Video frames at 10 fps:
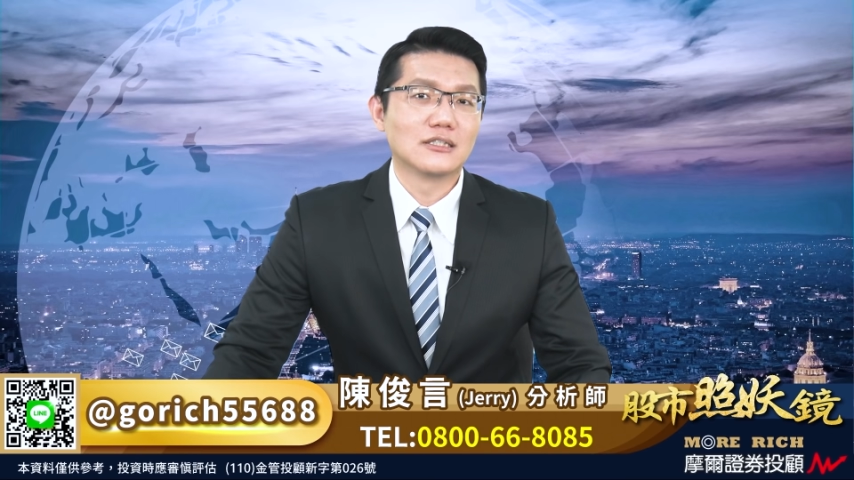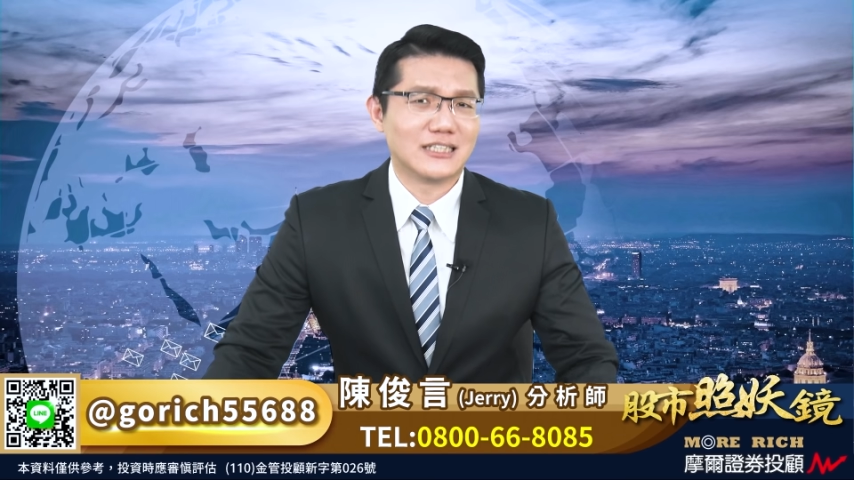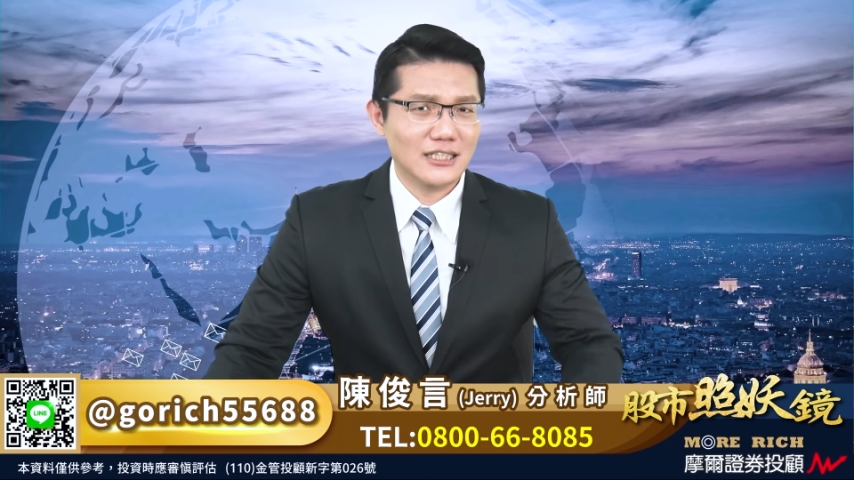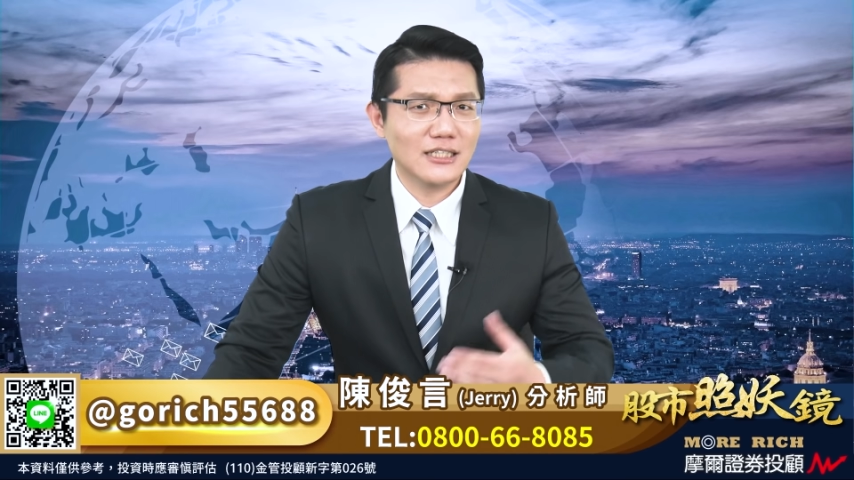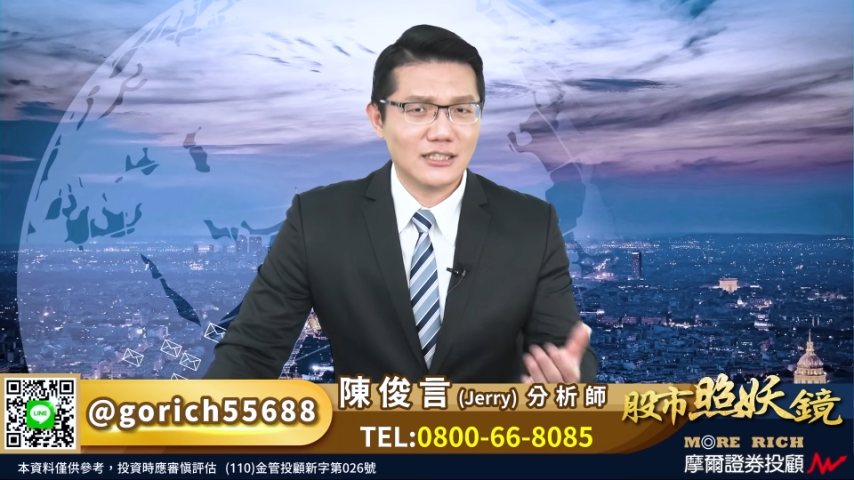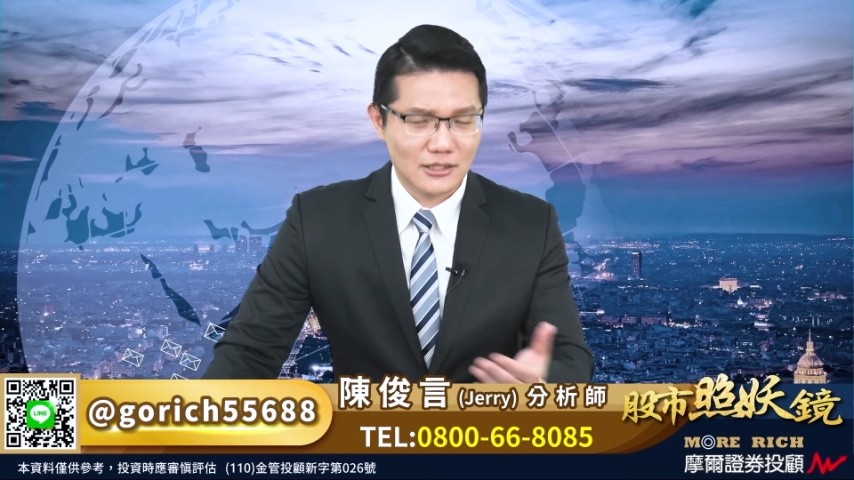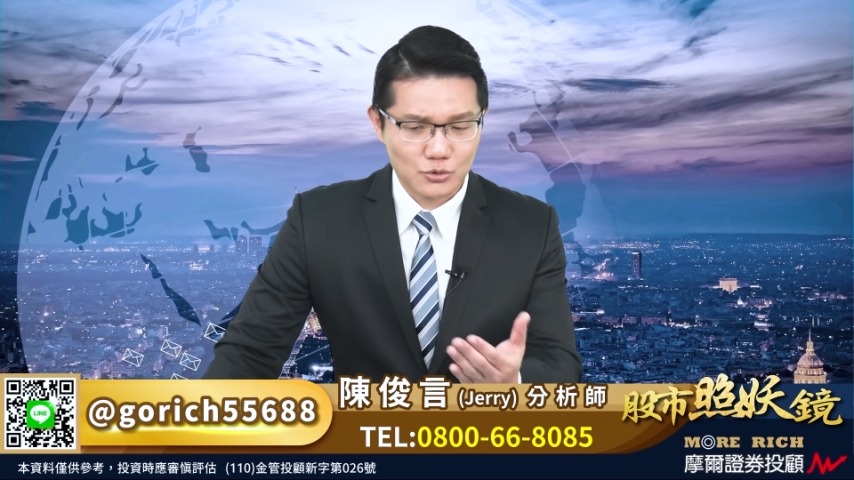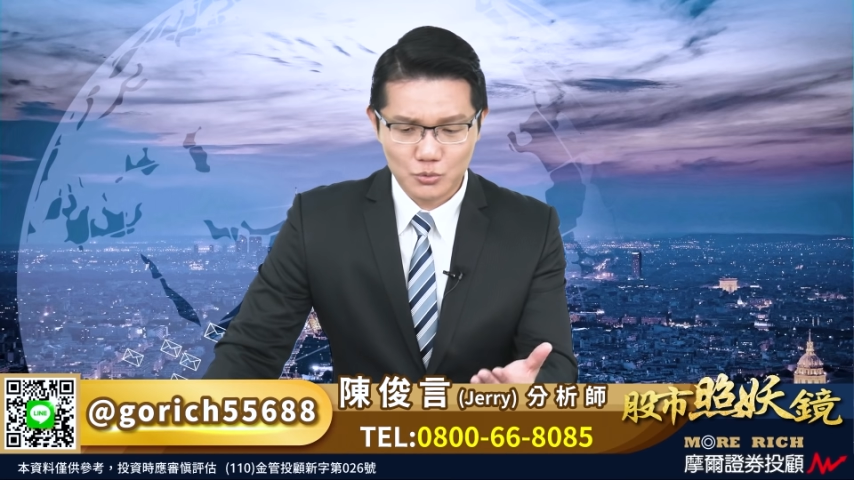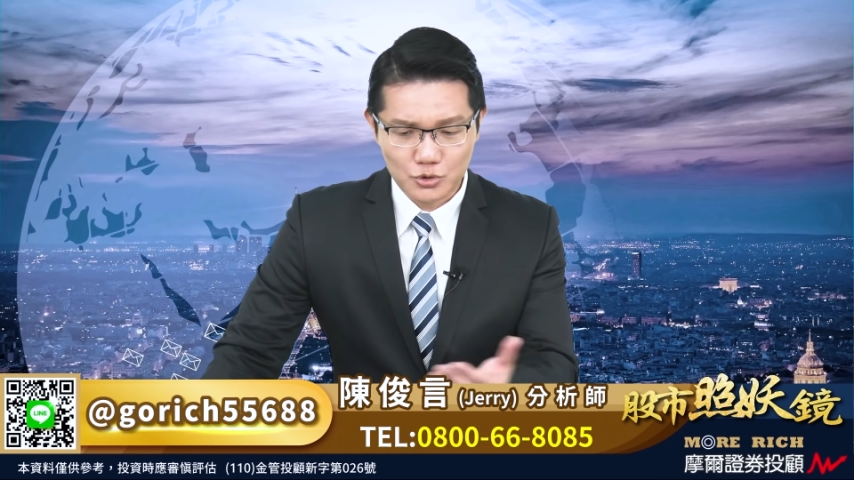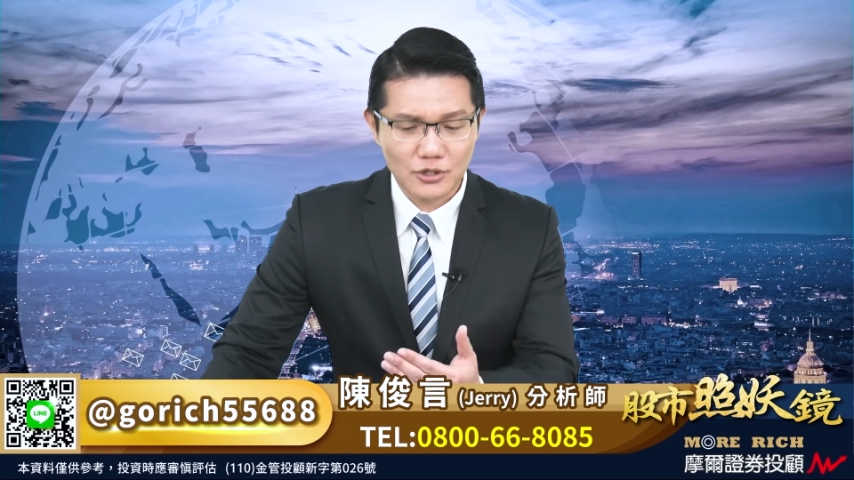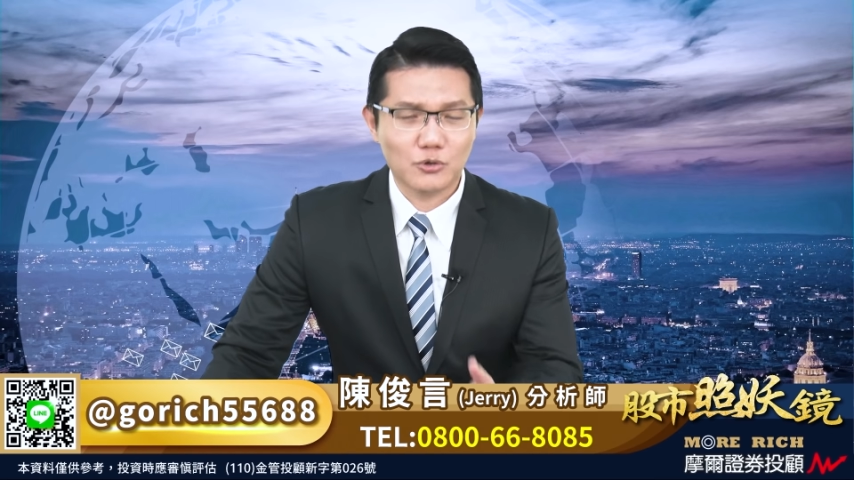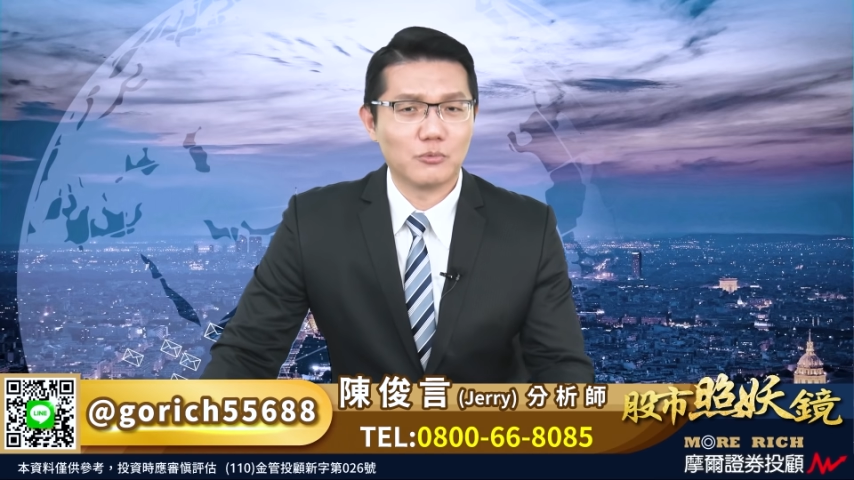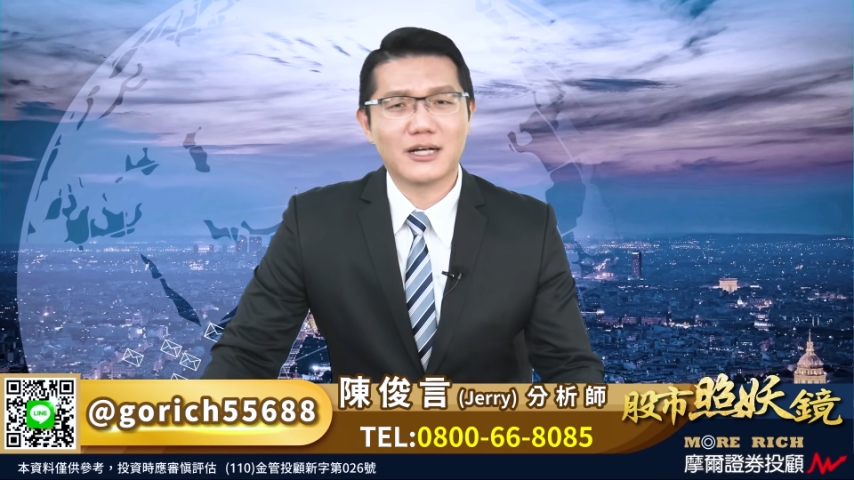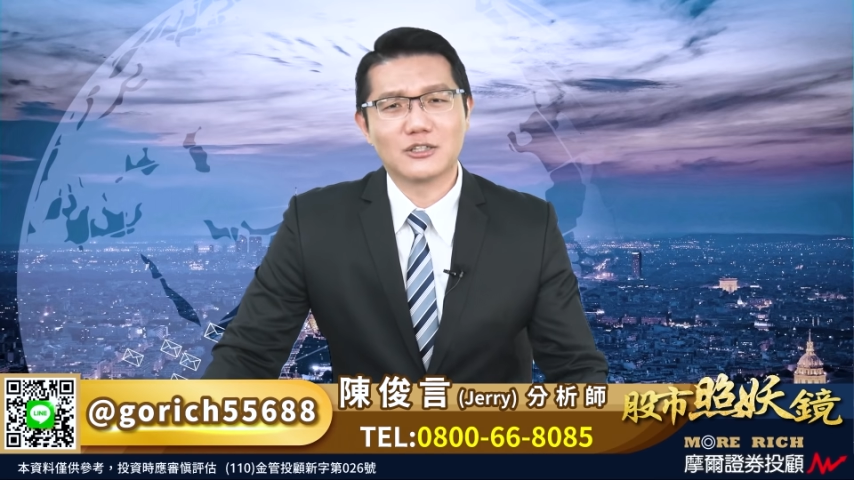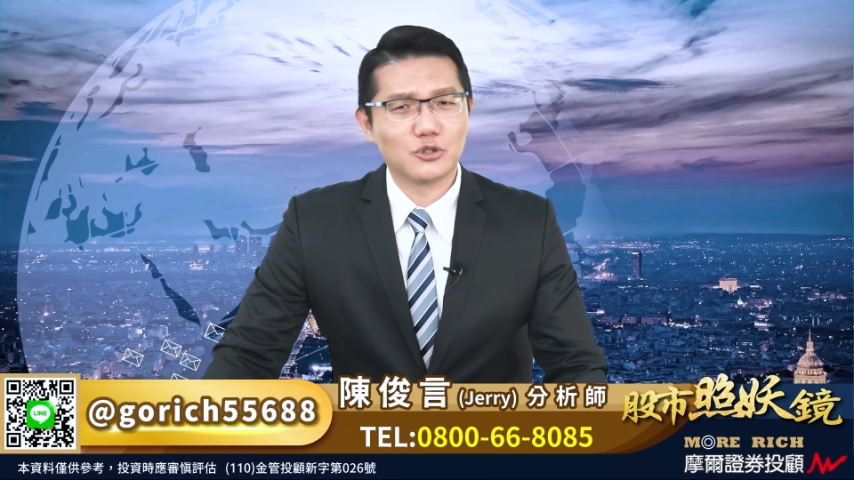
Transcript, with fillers: 集体族群的股票，